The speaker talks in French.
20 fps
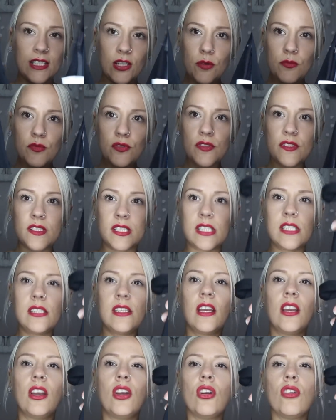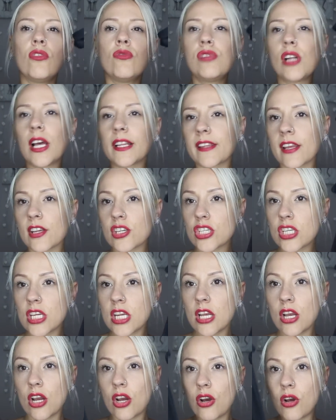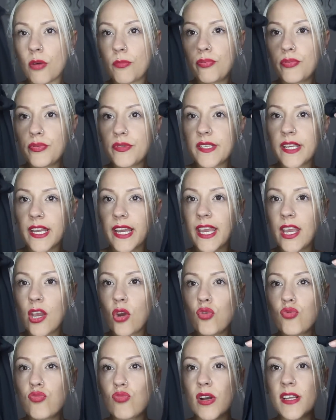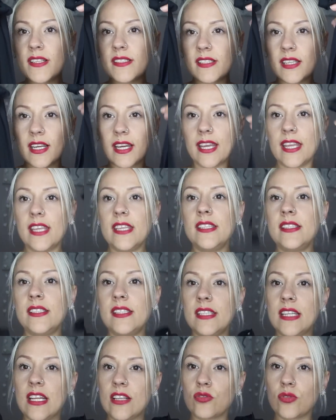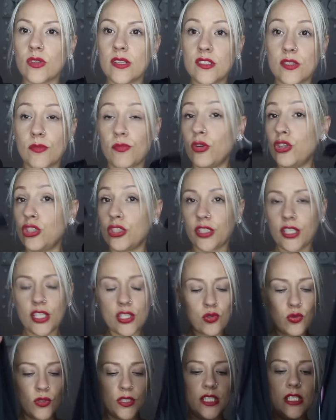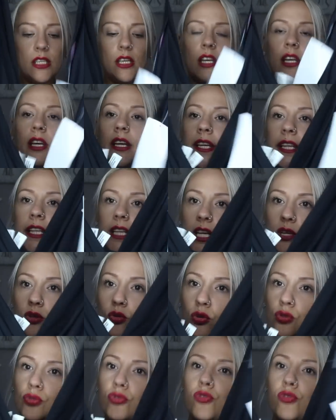Comme ceci. Vous l'attachez euh, plus serré ou moins serré ici là sur les épaules. Il est très joli. Il est dos